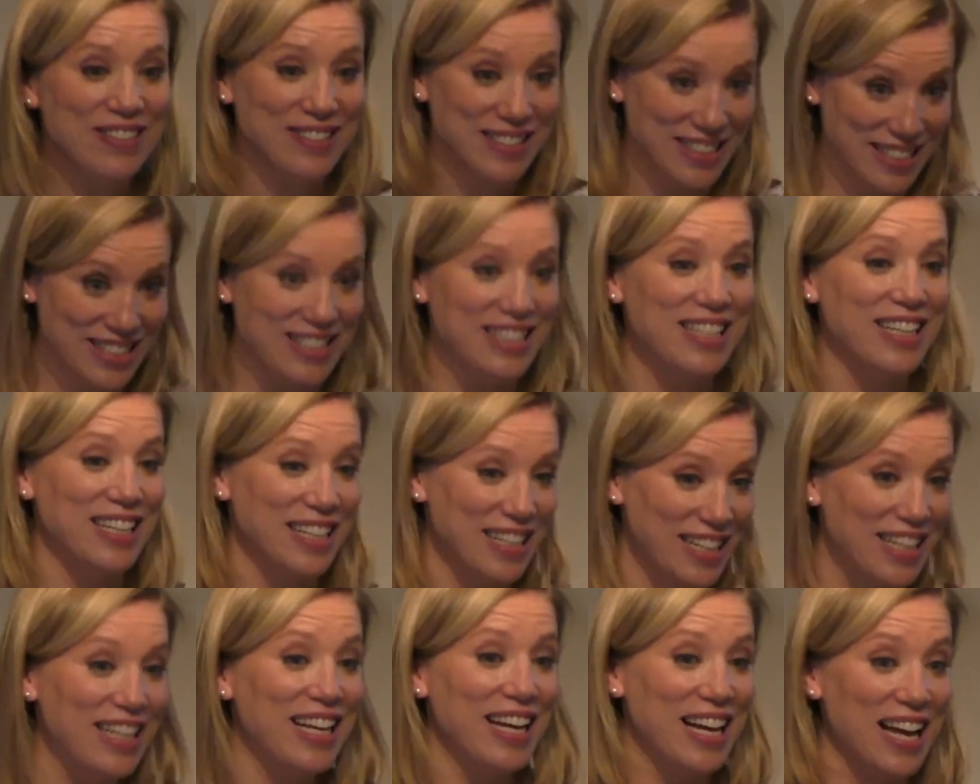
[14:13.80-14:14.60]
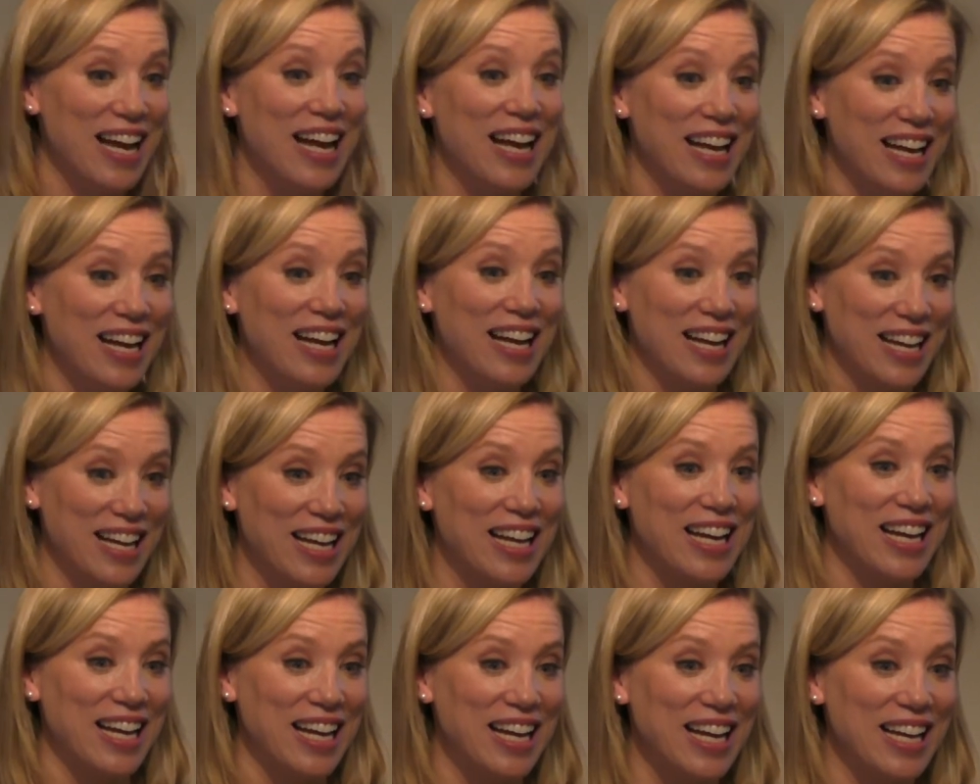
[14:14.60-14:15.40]
ですねはいはい
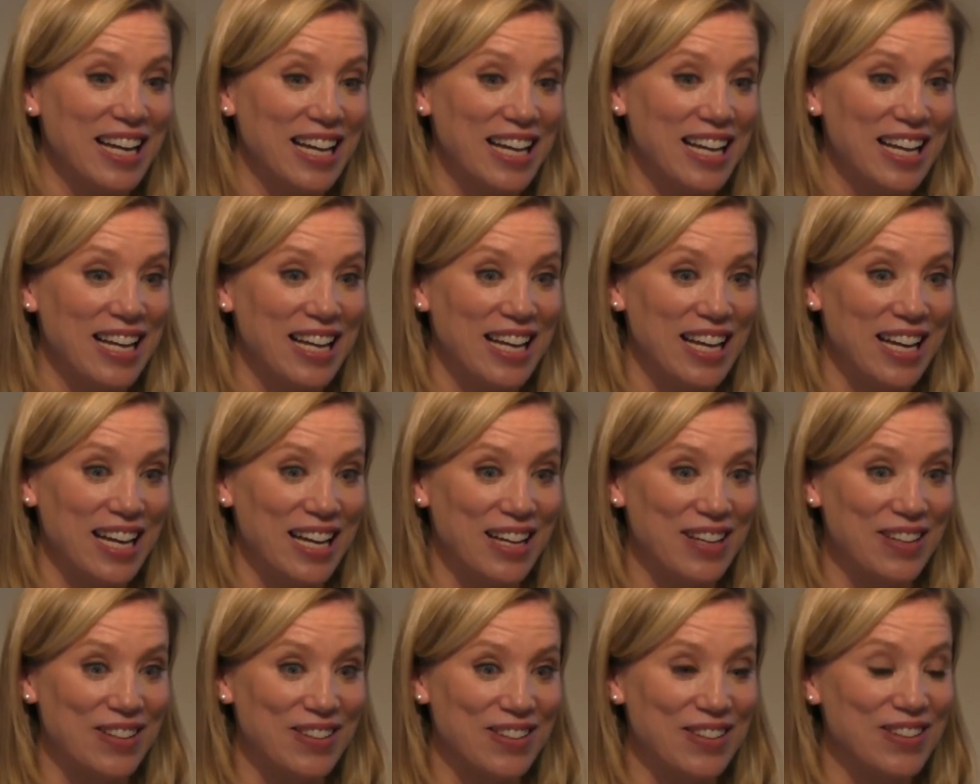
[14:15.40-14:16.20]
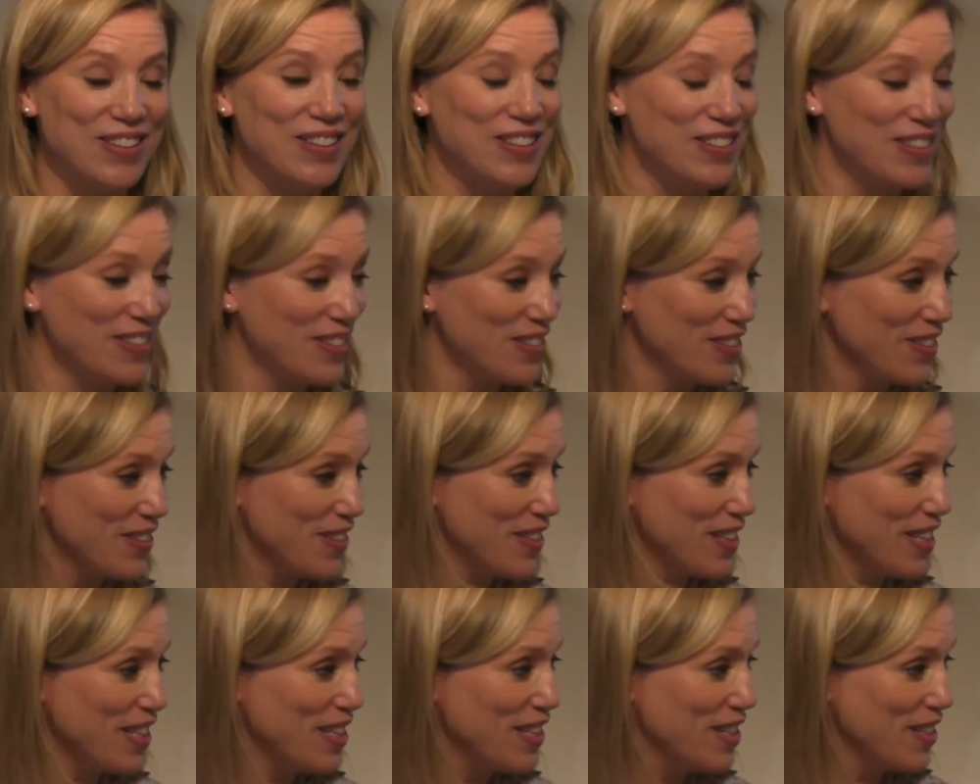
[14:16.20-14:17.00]
はいあのそち
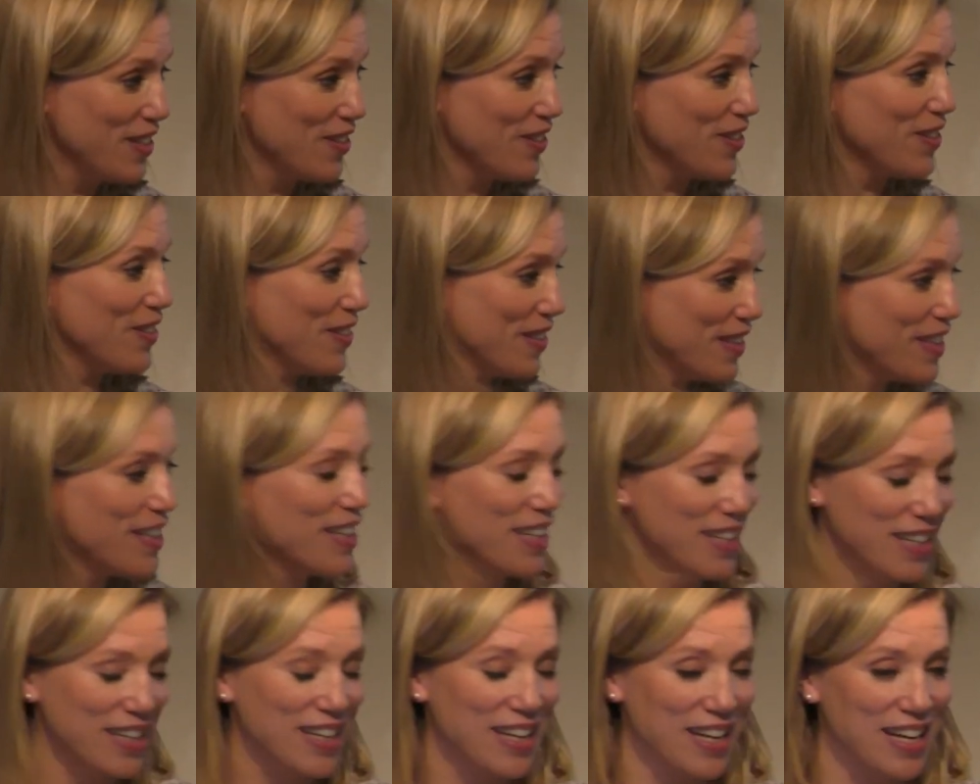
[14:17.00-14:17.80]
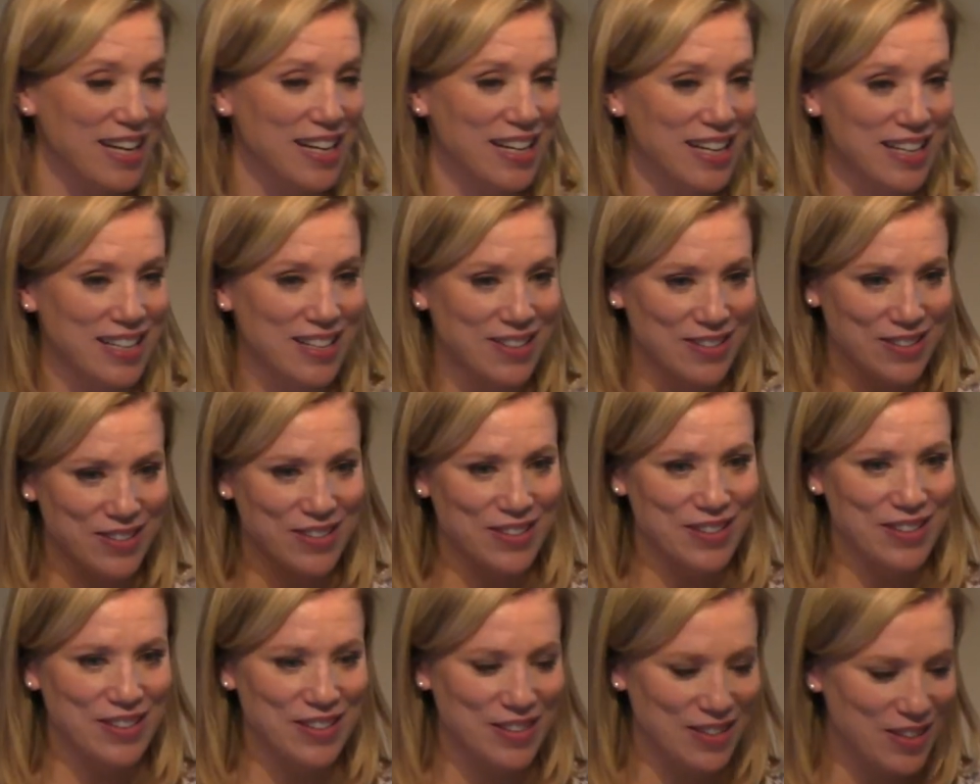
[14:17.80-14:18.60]
ら一度海岸の
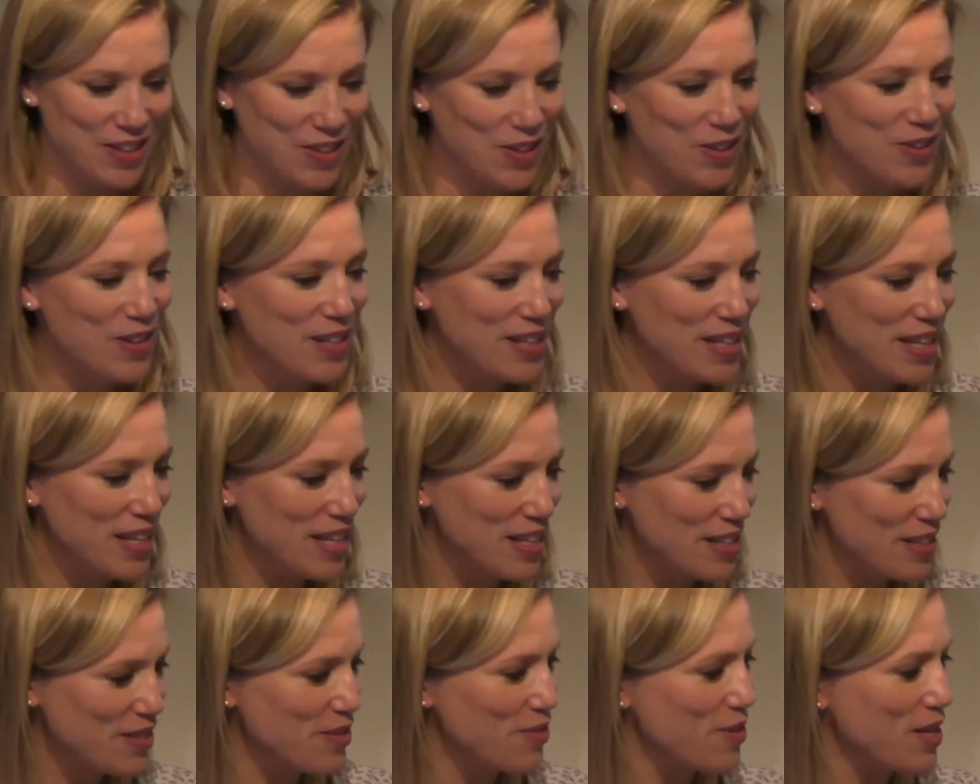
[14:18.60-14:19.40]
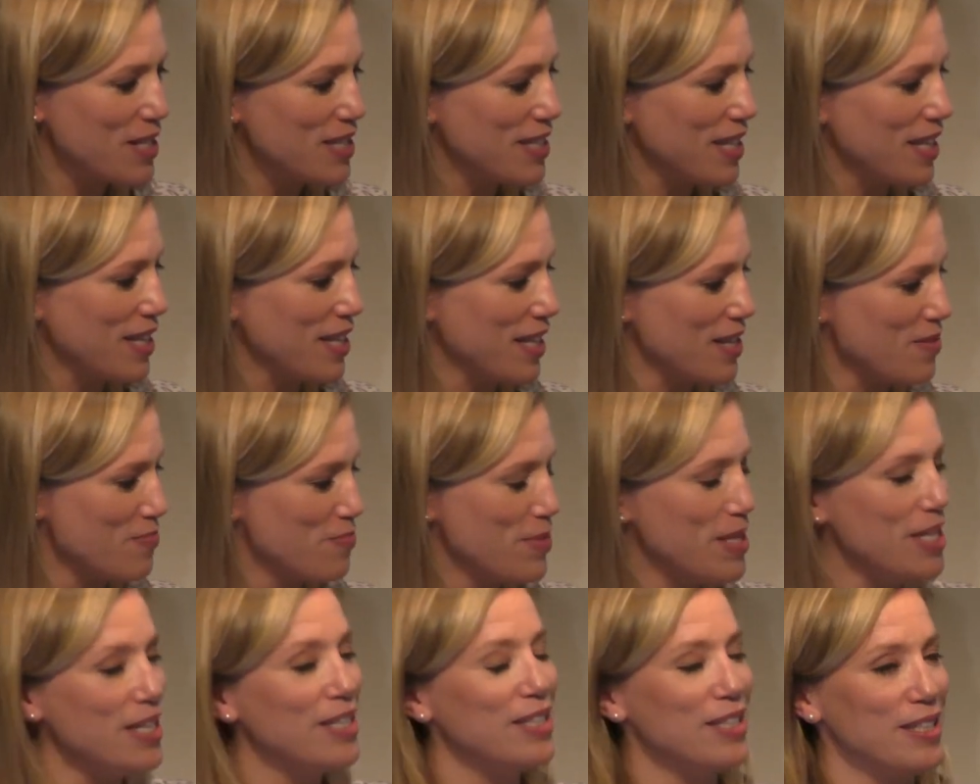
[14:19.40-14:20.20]
一人で座ってた
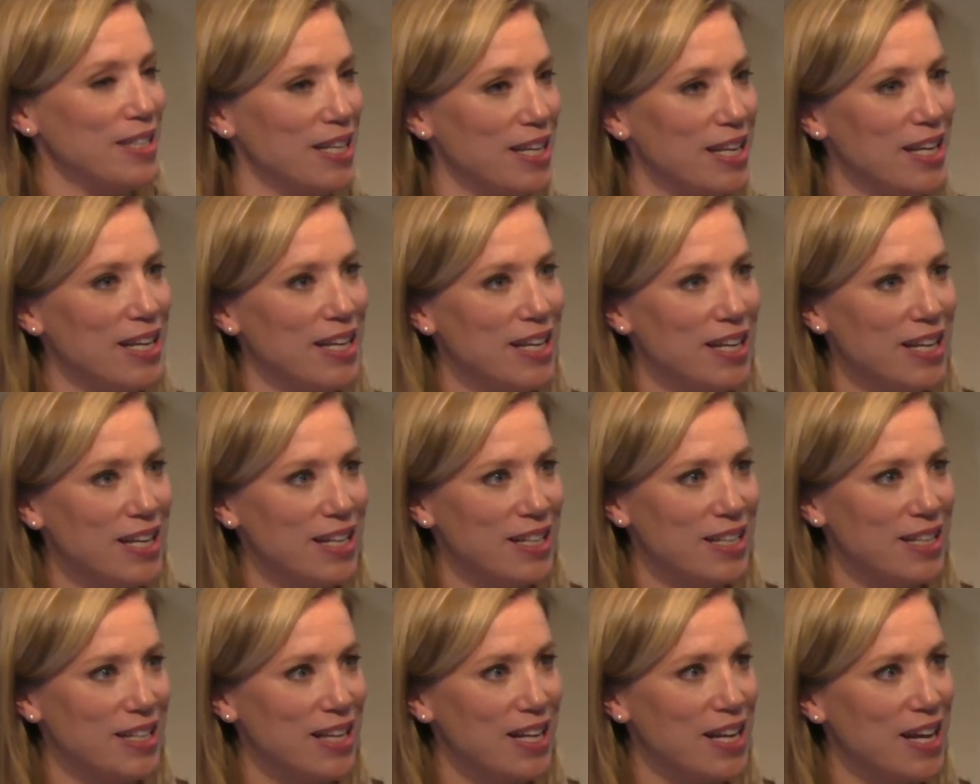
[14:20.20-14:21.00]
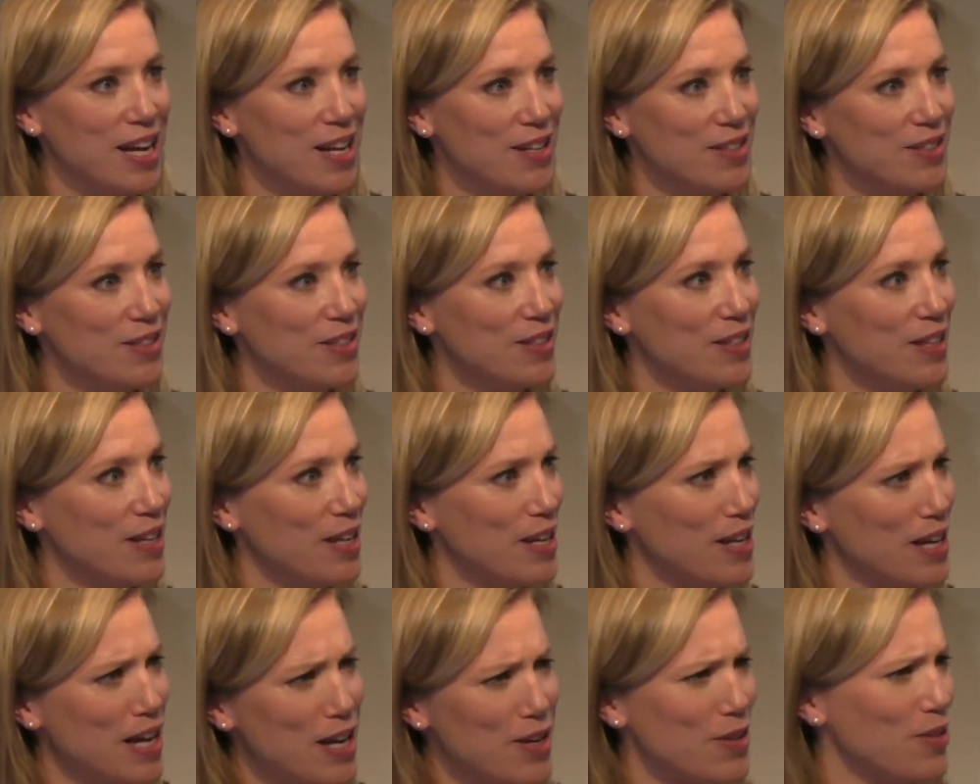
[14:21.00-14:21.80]
ビーチでである
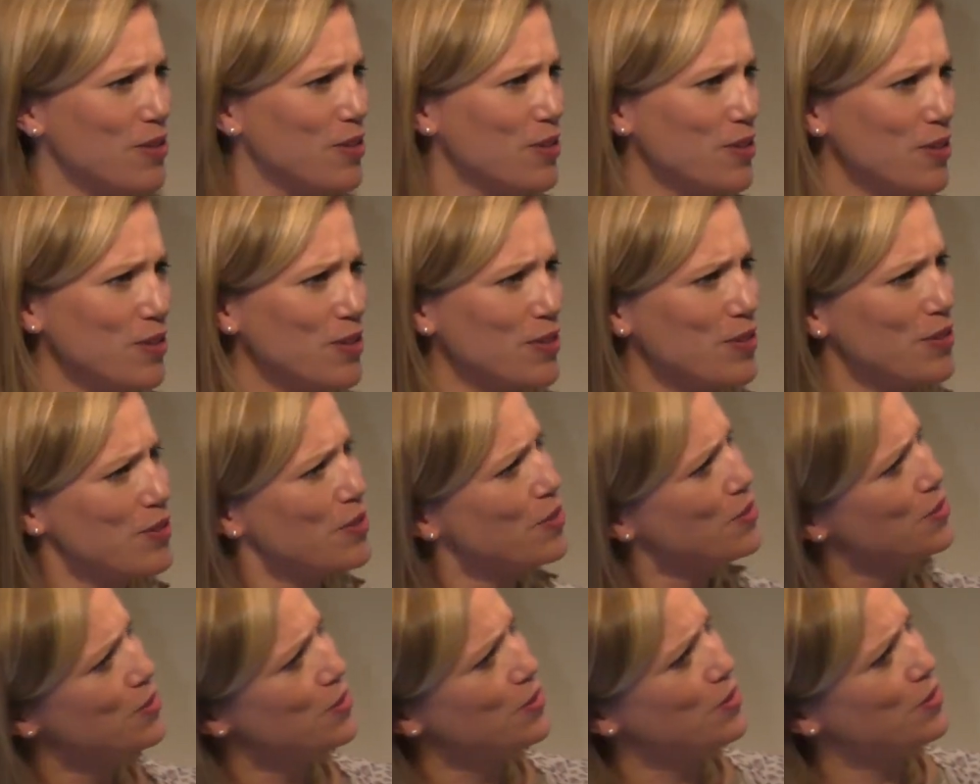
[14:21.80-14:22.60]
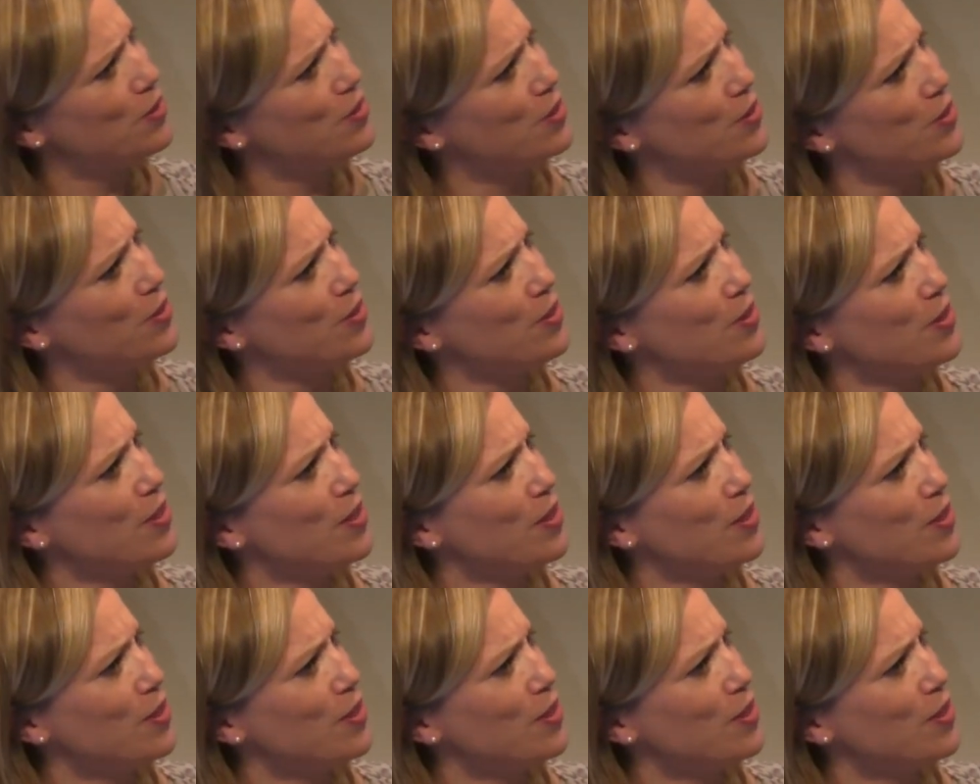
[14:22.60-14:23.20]
あの65